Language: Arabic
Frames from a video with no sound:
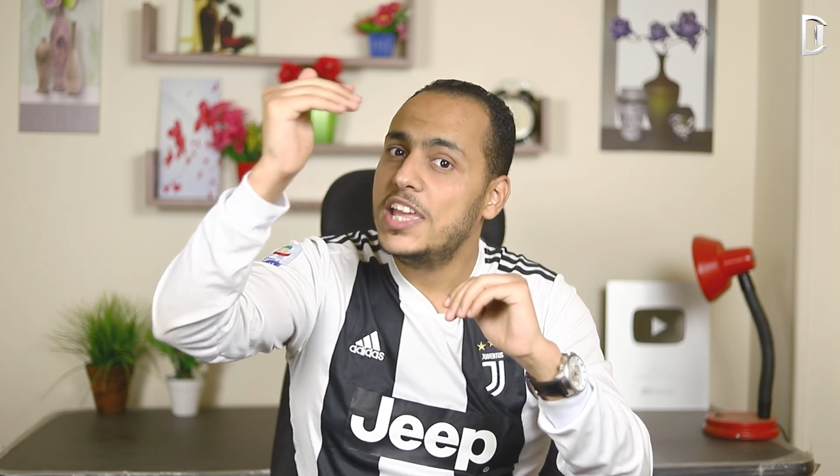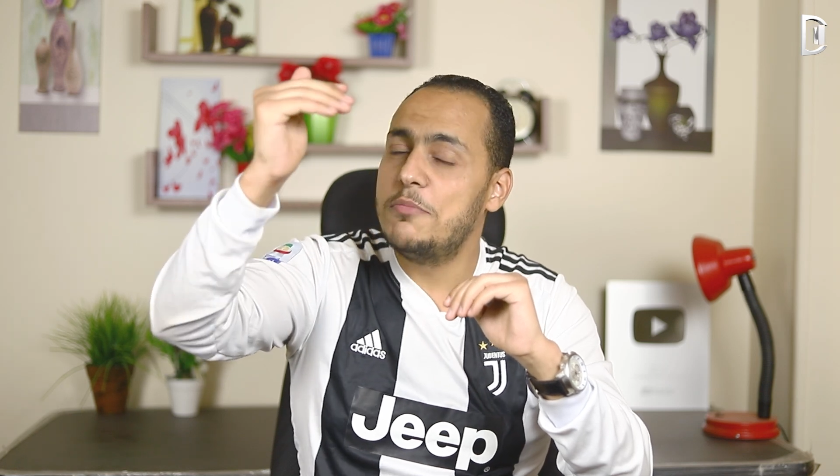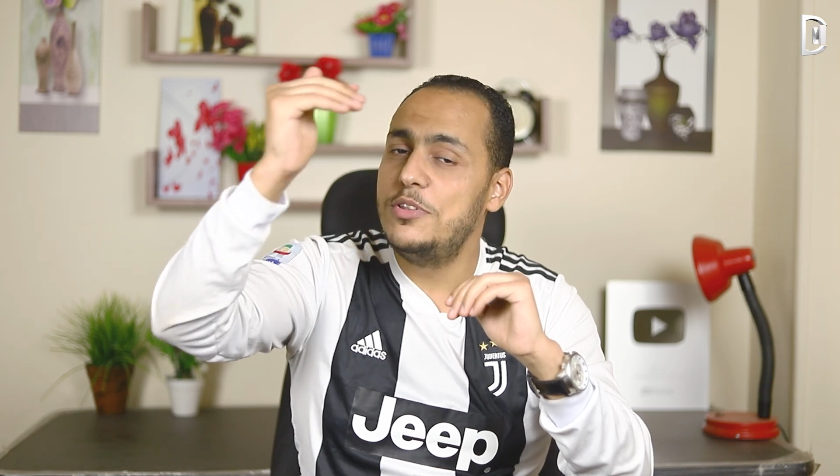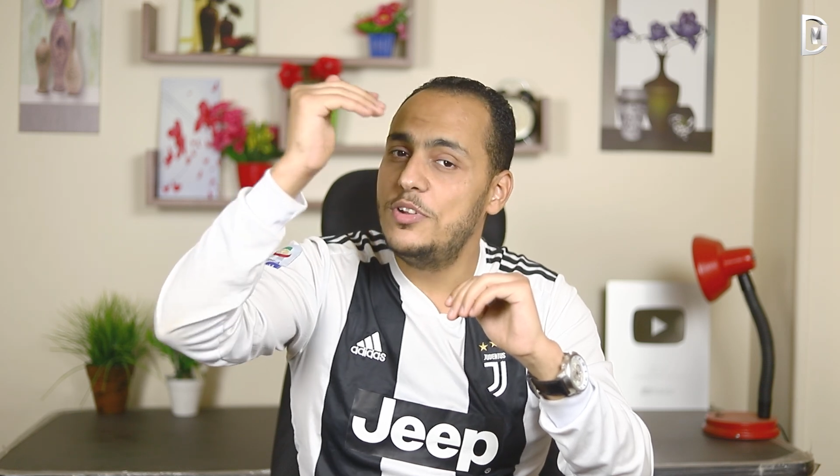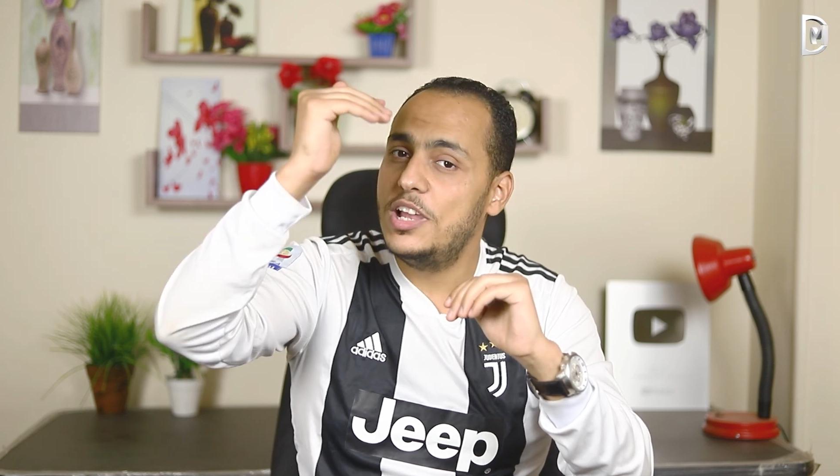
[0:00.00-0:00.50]

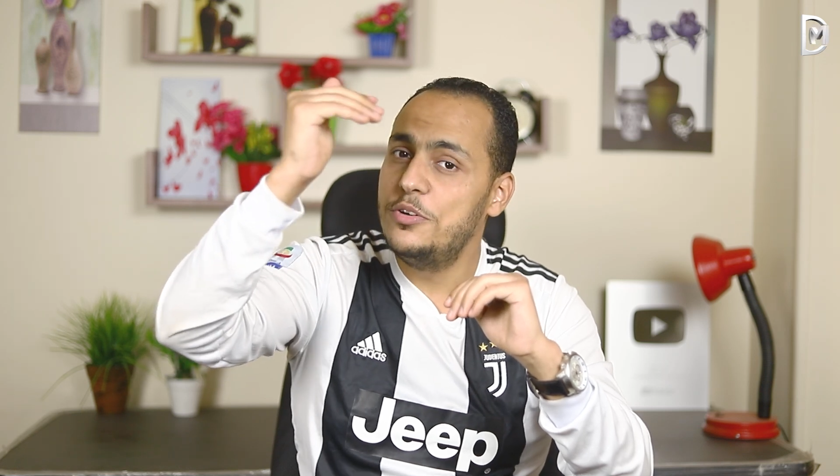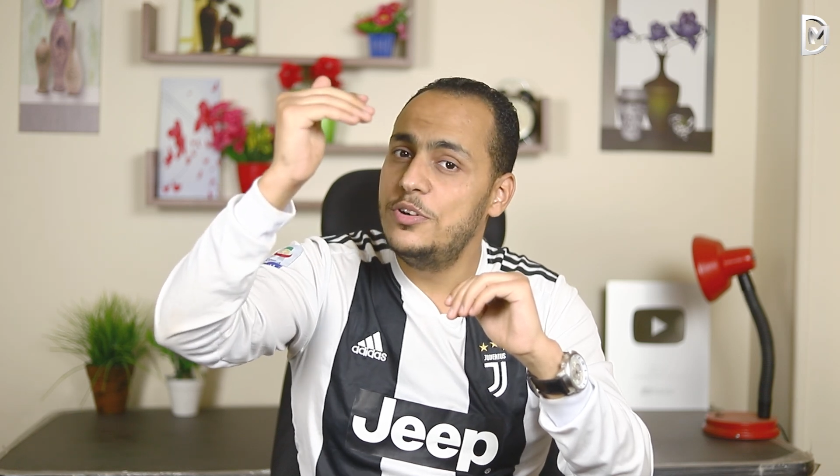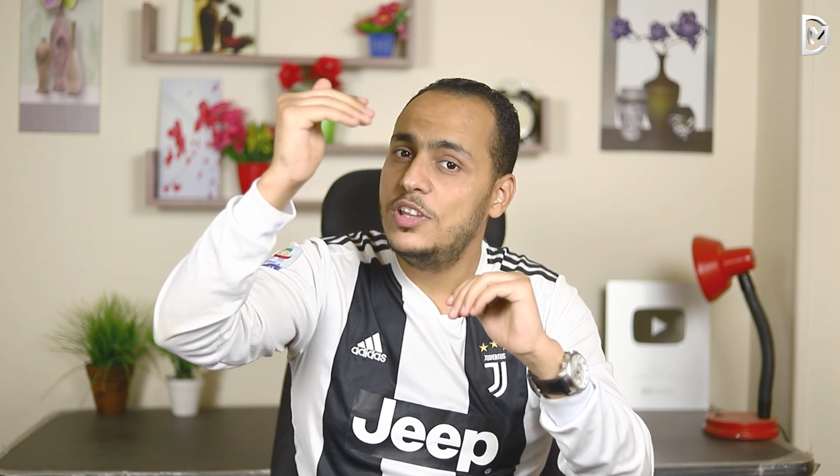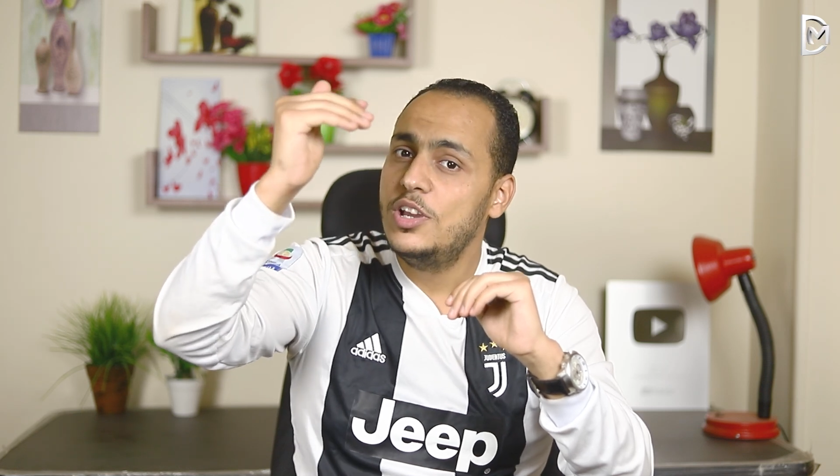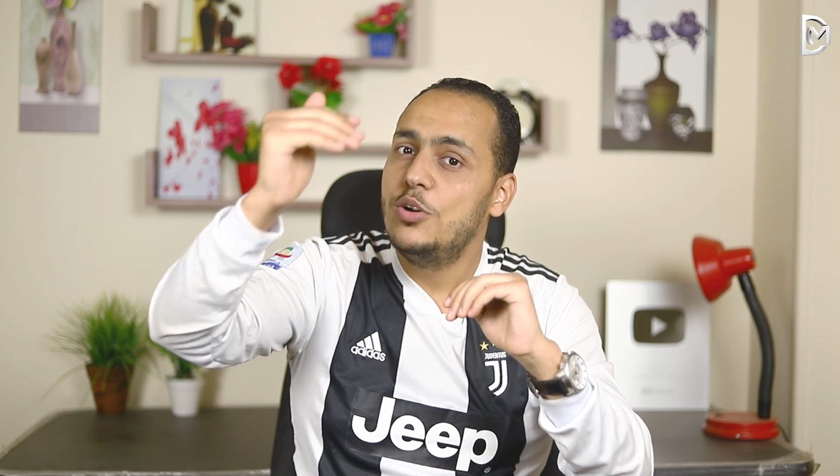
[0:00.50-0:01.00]
جه منه
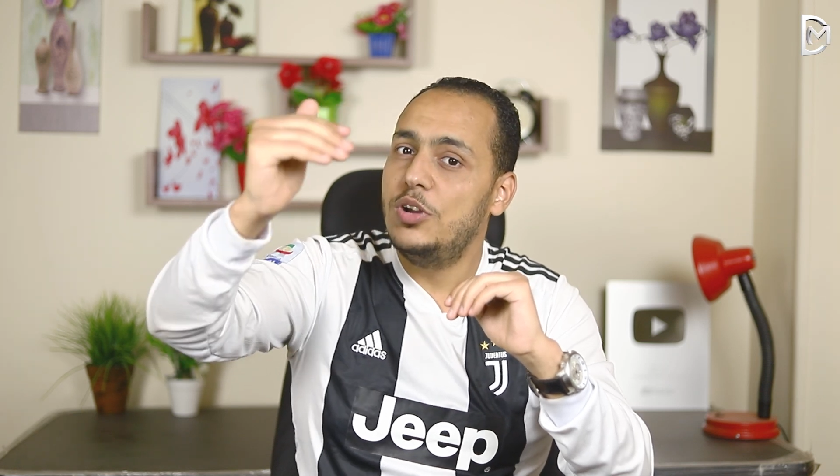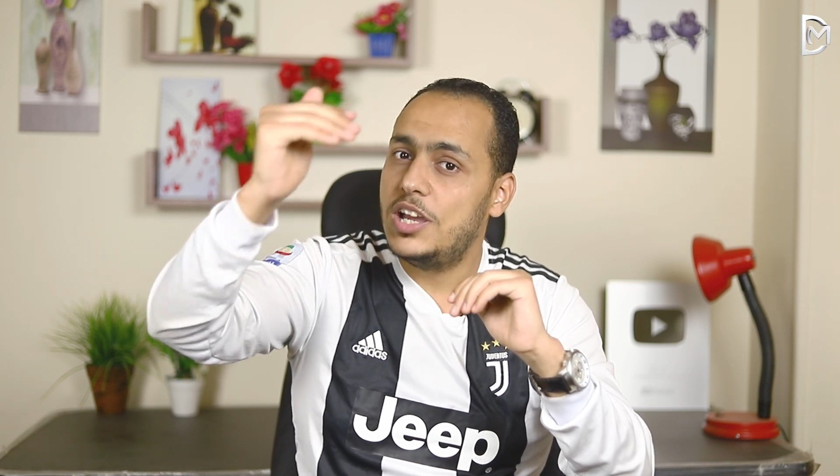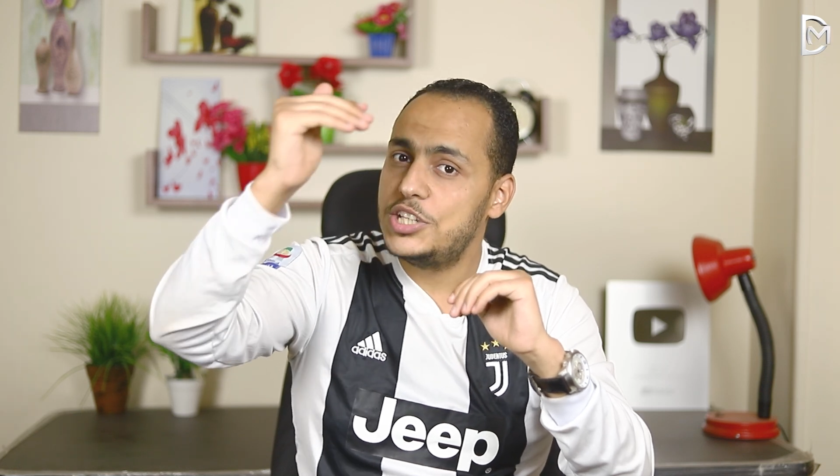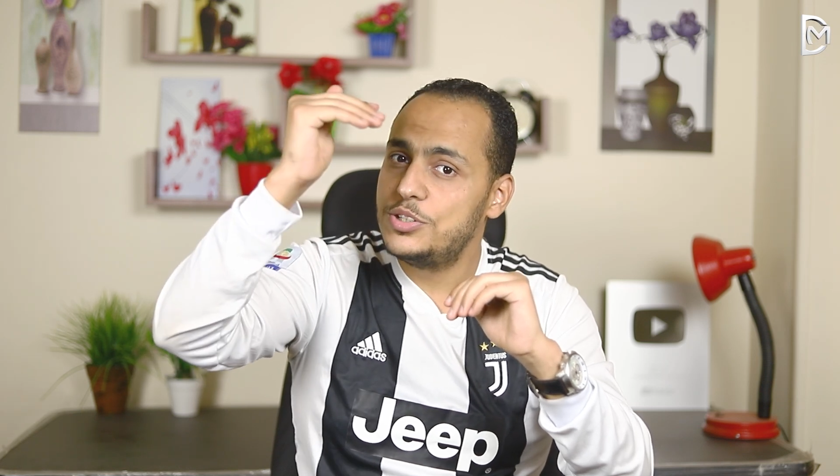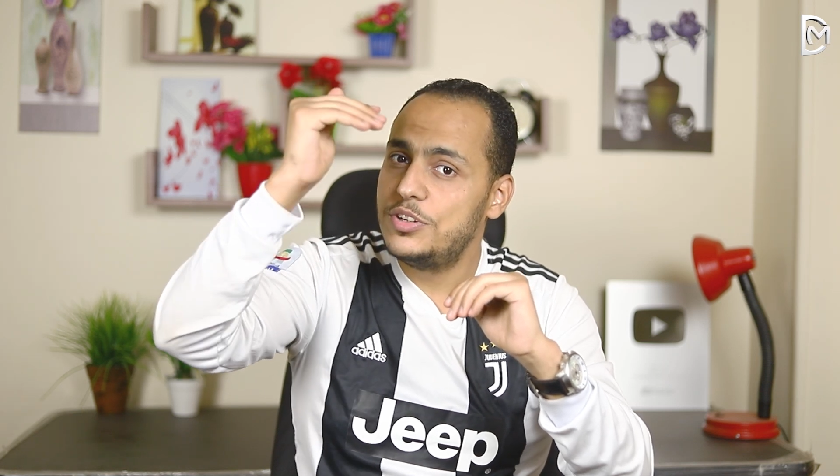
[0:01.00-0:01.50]
اليهود
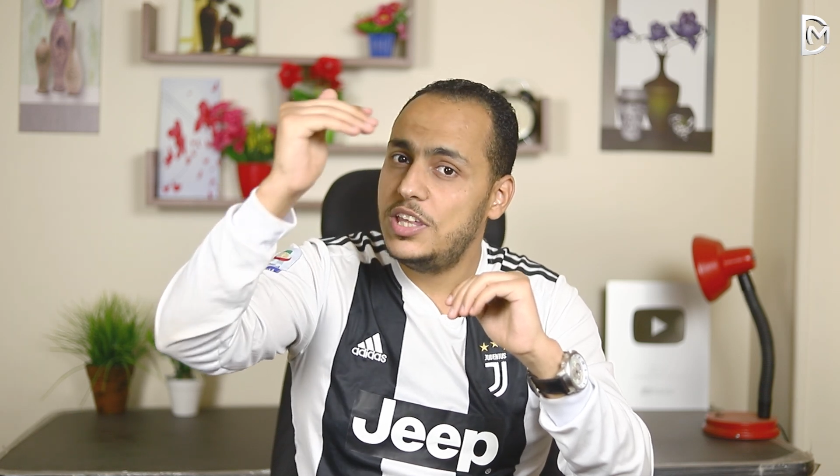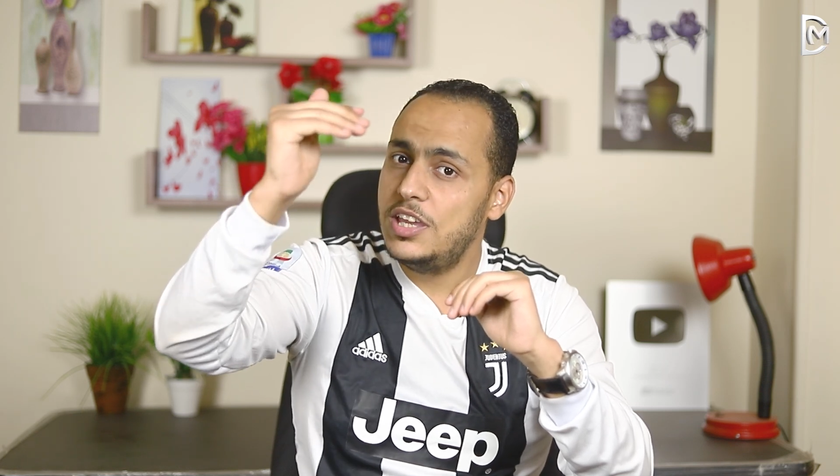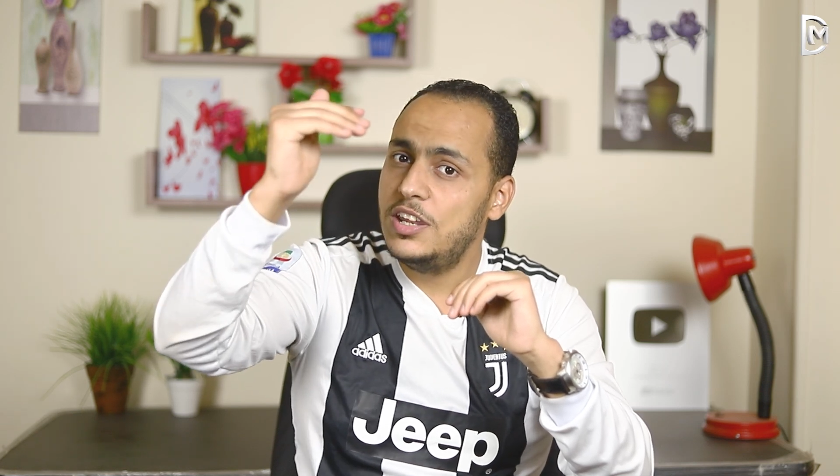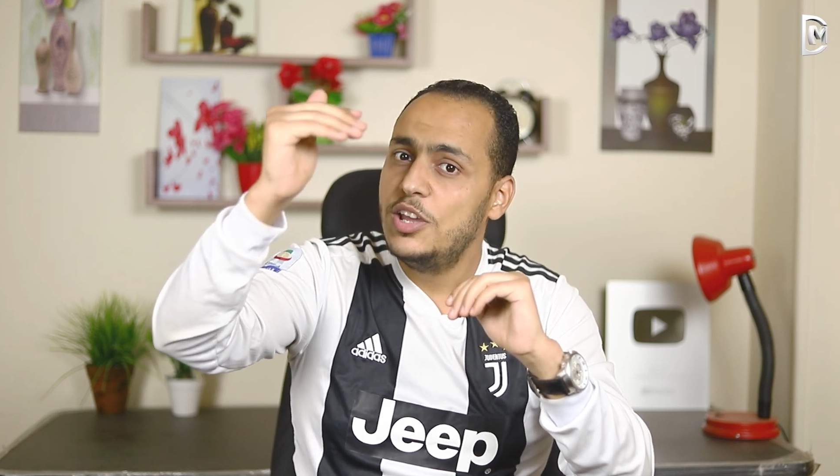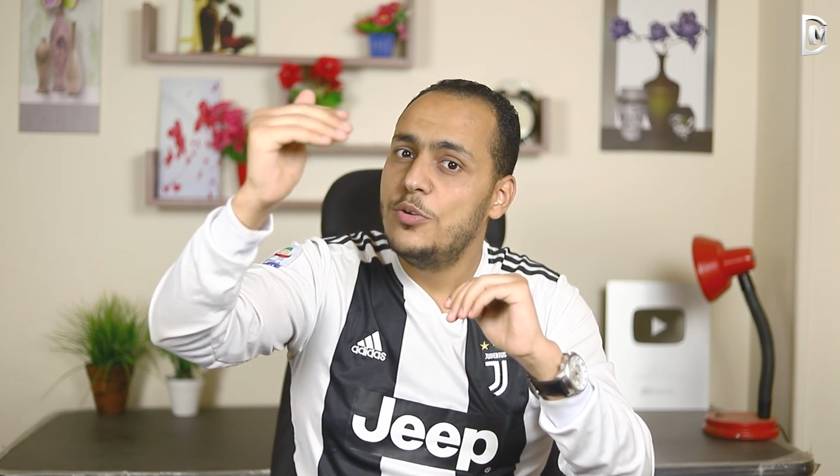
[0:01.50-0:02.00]

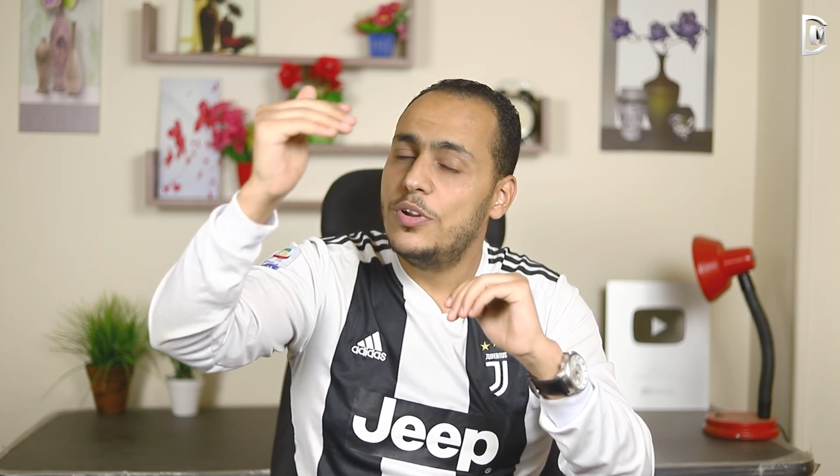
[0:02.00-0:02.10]
والاشوريين